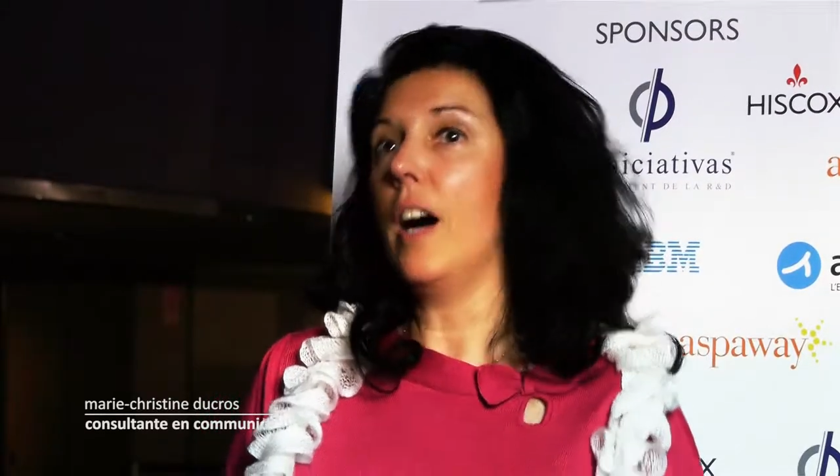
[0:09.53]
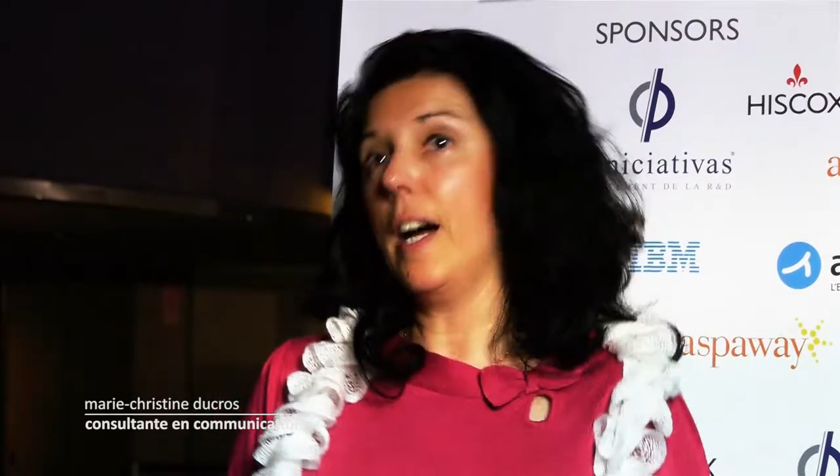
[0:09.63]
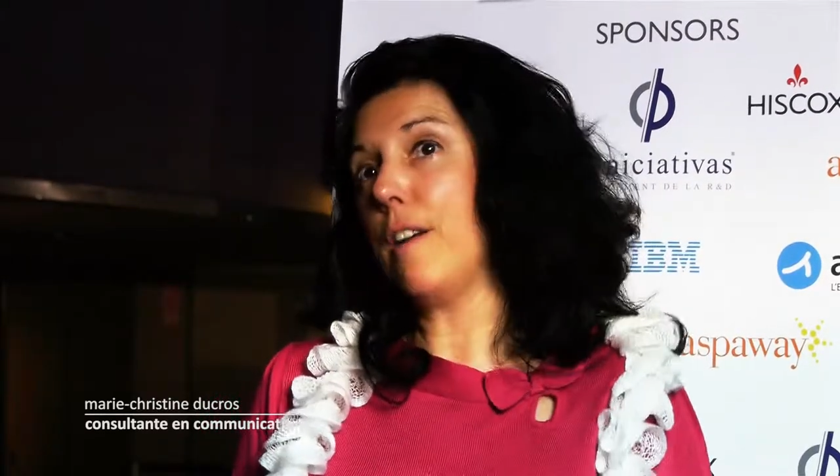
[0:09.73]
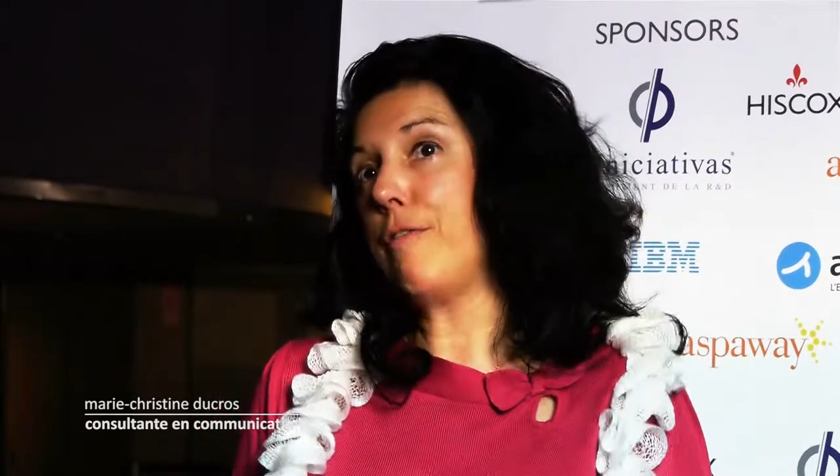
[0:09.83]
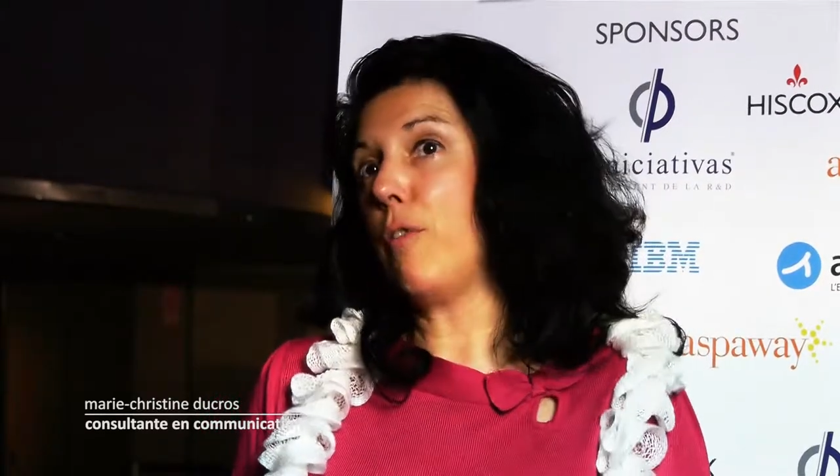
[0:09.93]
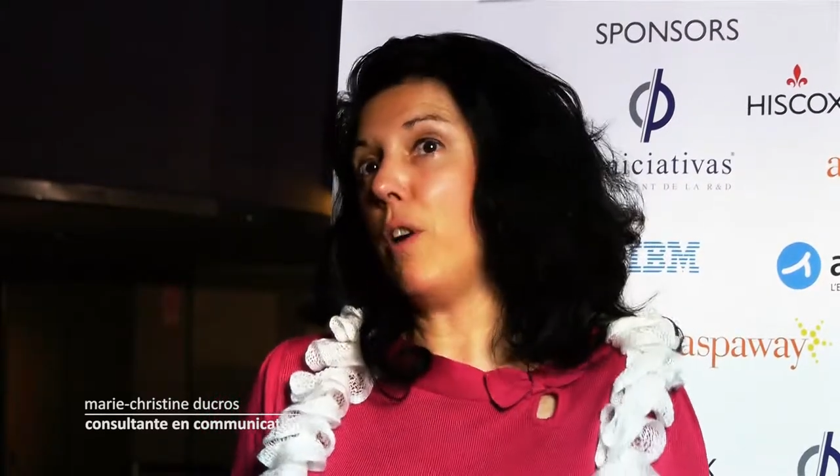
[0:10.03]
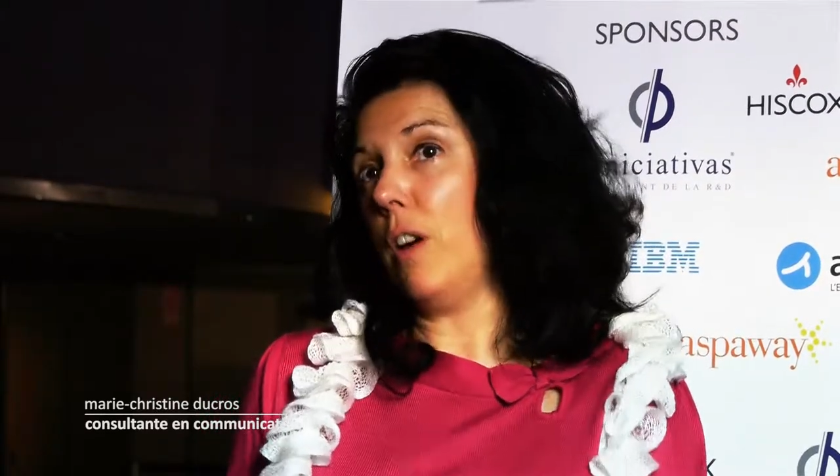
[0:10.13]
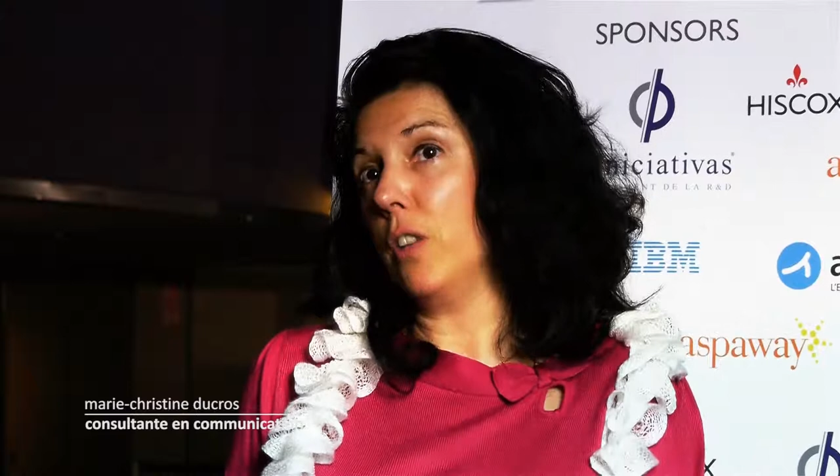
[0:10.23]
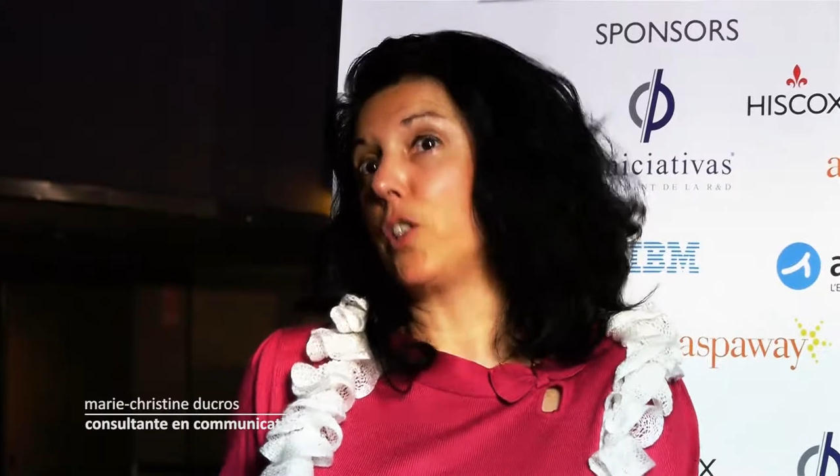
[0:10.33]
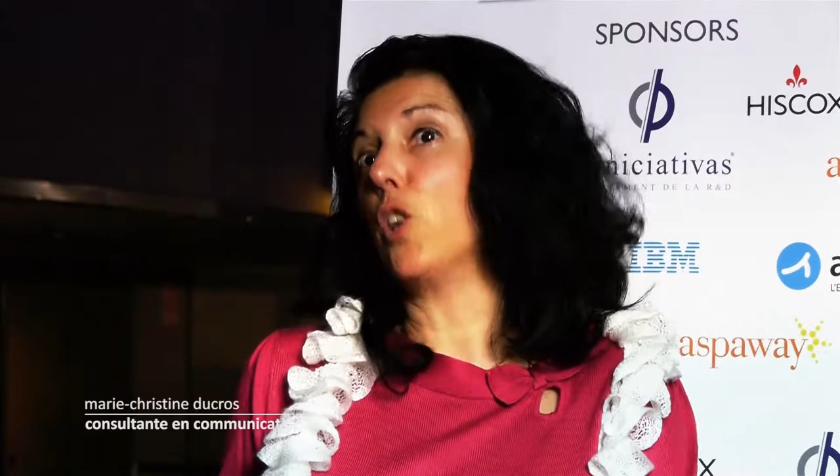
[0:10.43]
à la
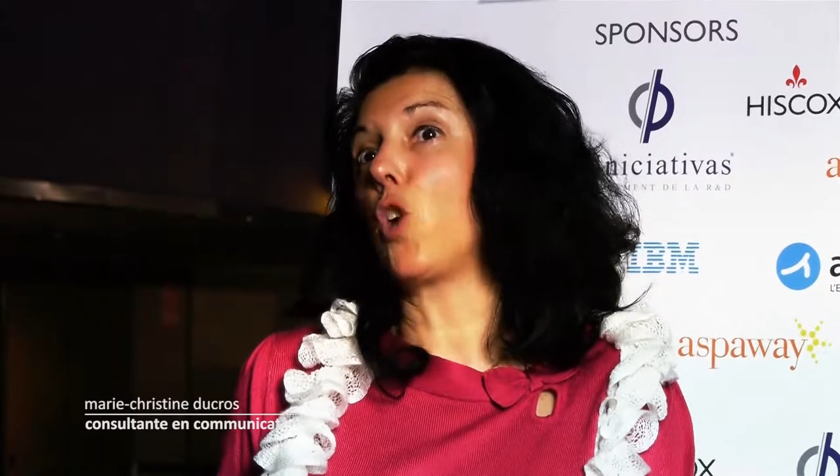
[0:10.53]
fois en tant